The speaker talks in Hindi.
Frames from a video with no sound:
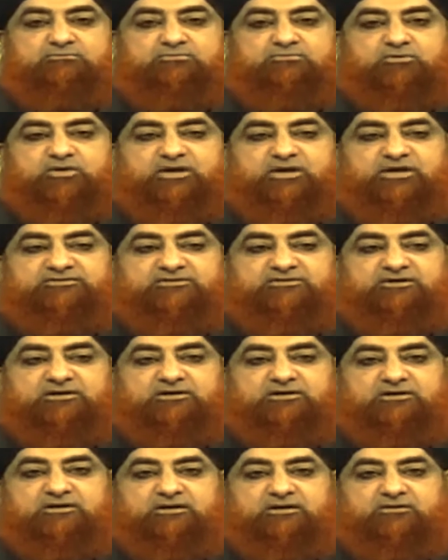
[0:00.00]
कोई ऐसी
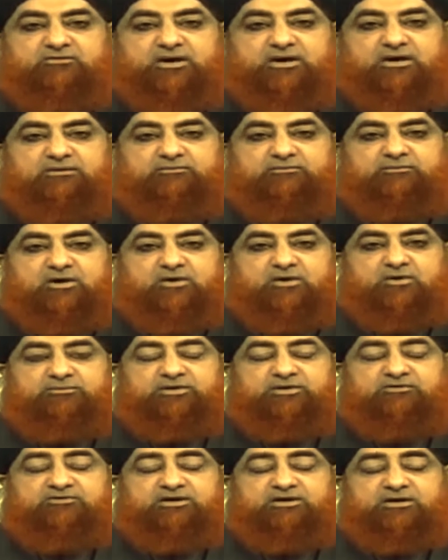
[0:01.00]
वह
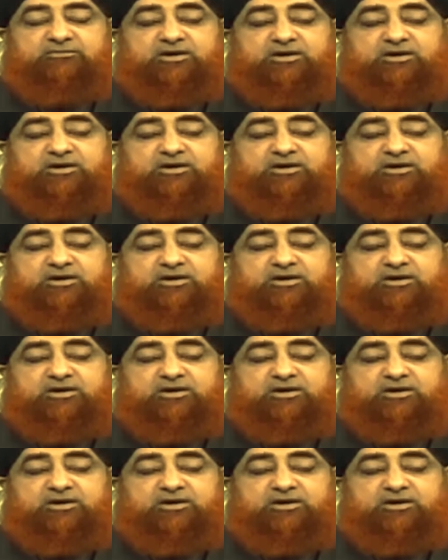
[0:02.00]
बीवी के